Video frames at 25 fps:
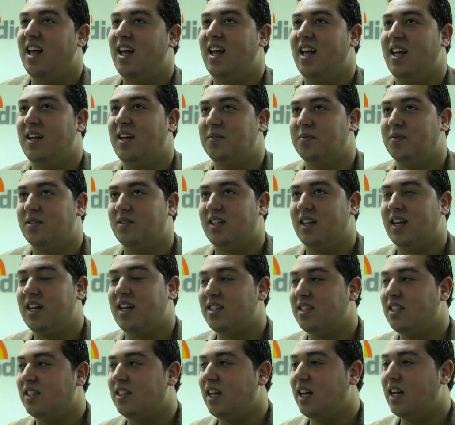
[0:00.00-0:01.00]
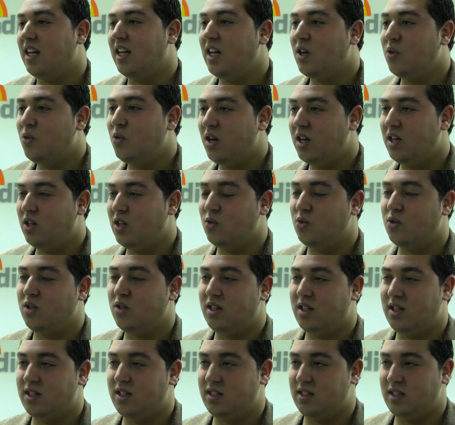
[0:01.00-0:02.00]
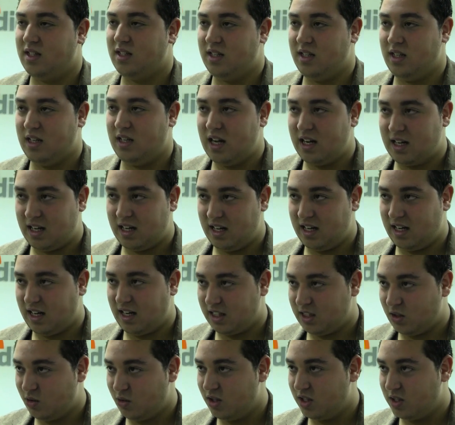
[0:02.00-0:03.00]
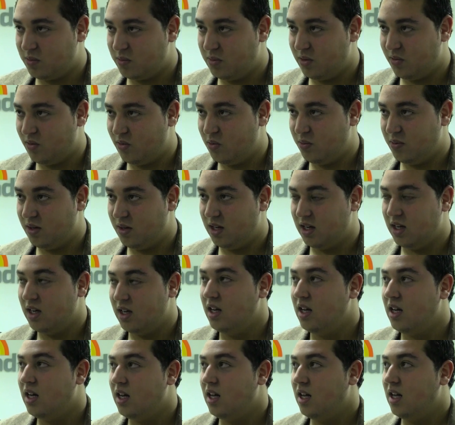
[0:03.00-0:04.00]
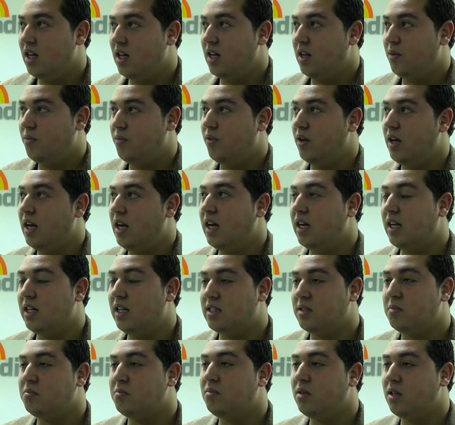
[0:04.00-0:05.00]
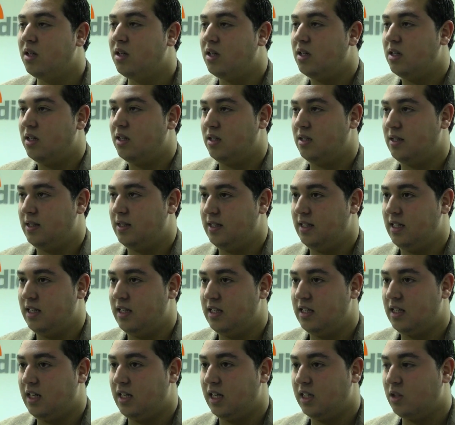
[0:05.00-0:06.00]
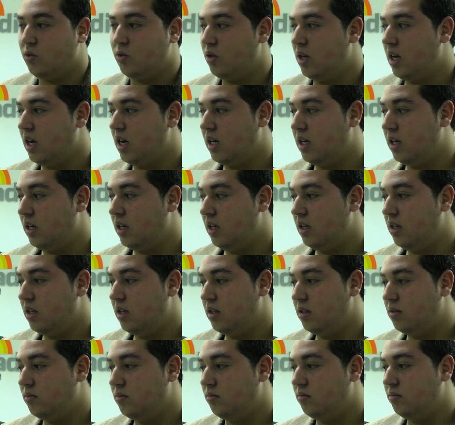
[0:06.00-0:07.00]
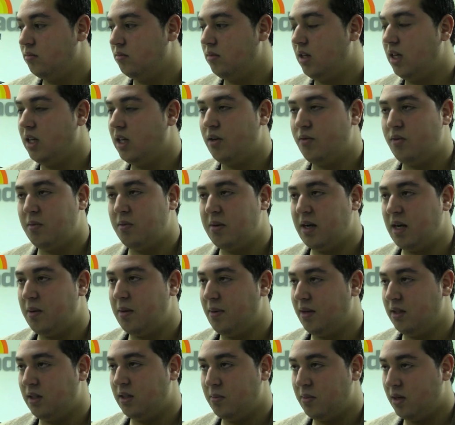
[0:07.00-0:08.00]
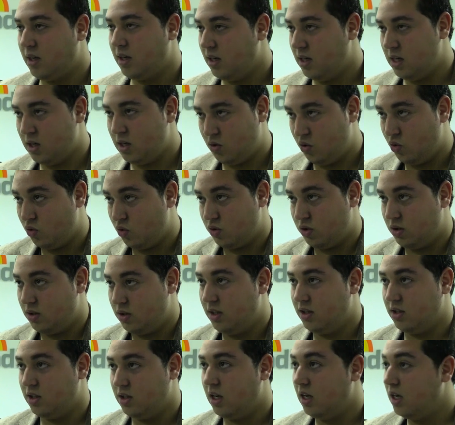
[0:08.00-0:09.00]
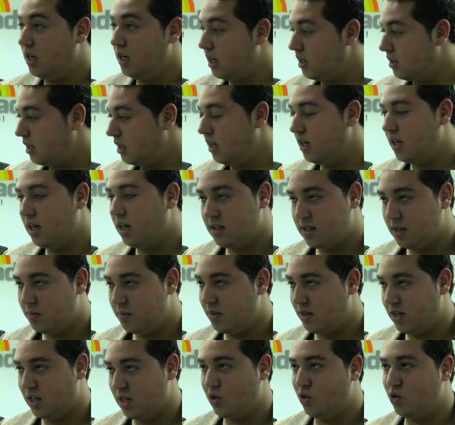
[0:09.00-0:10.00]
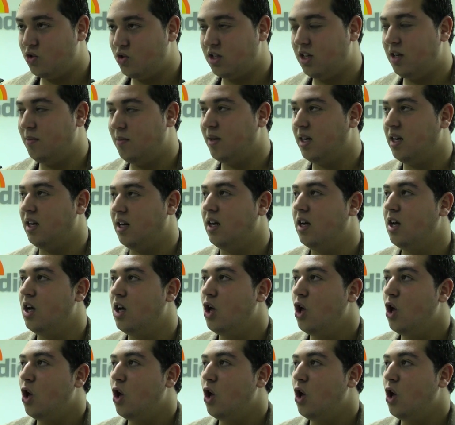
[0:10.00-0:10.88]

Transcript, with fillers: آه القصه ديال الخيار هو انه آه، الاكل اللي كيعطيونا تما في لبنان فالاكل تما يعني كيعطيونا اكل احنا في المغرب عندنا ما كناكلوش ديجا احنا احنا اصلا ما كناكلوش ديك الماكله